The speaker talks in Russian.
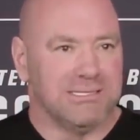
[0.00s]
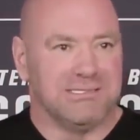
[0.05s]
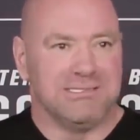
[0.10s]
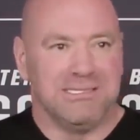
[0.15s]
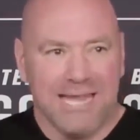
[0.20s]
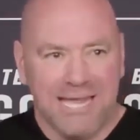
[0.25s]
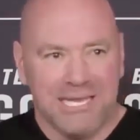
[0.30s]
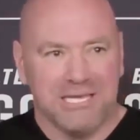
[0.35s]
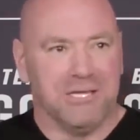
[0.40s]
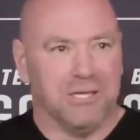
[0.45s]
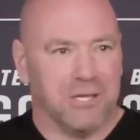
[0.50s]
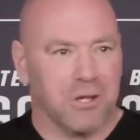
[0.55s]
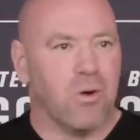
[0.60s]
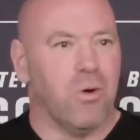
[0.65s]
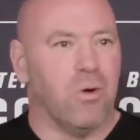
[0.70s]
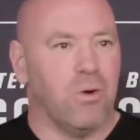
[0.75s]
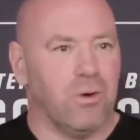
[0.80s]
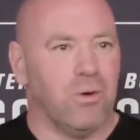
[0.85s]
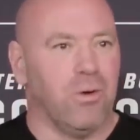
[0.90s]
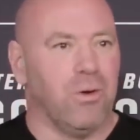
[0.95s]
И места в
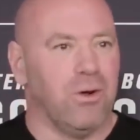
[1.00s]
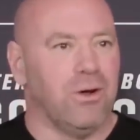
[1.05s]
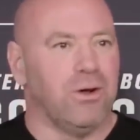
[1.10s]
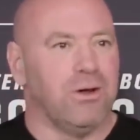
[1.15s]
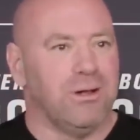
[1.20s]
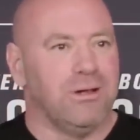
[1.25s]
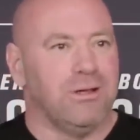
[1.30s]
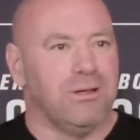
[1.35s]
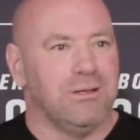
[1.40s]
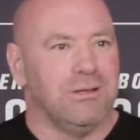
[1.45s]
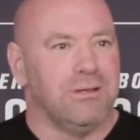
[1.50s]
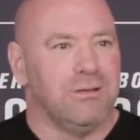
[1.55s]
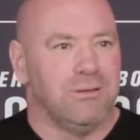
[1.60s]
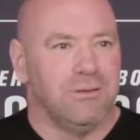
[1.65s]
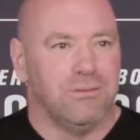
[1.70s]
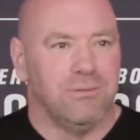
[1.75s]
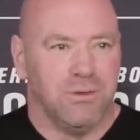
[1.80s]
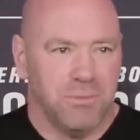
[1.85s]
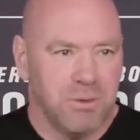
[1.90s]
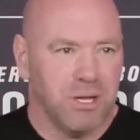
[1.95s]
коридорах, чтобы
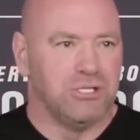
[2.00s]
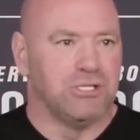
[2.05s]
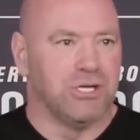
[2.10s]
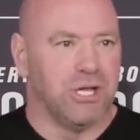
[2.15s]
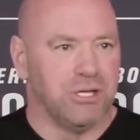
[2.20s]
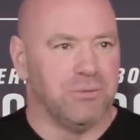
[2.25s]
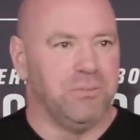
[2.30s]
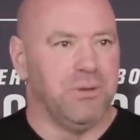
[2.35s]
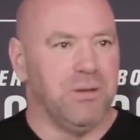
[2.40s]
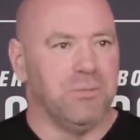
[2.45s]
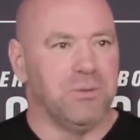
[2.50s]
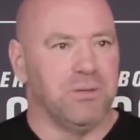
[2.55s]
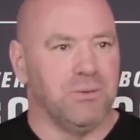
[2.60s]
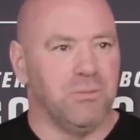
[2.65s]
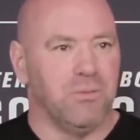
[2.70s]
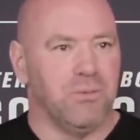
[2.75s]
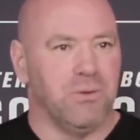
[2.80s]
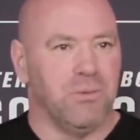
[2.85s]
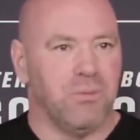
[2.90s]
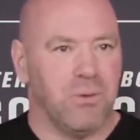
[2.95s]
просто
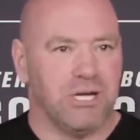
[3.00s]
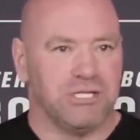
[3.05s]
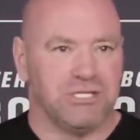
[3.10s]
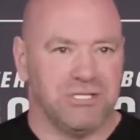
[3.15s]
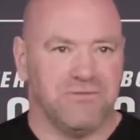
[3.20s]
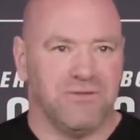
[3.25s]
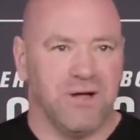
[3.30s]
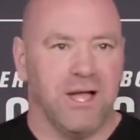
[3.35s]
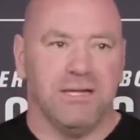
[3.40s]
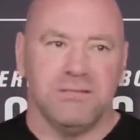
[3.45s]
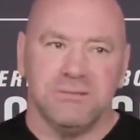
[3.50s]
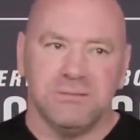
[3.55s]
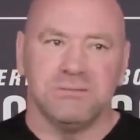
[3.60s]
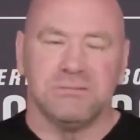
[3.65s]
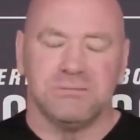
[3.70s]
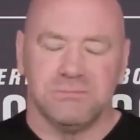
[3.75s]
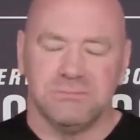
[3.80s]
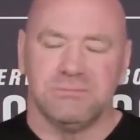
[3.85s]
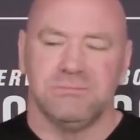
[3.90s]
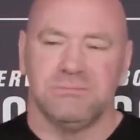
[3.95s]
смотреть бой вместе со
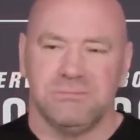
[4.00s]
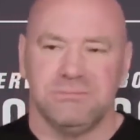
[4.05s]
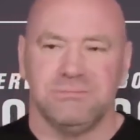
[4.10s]
всеми.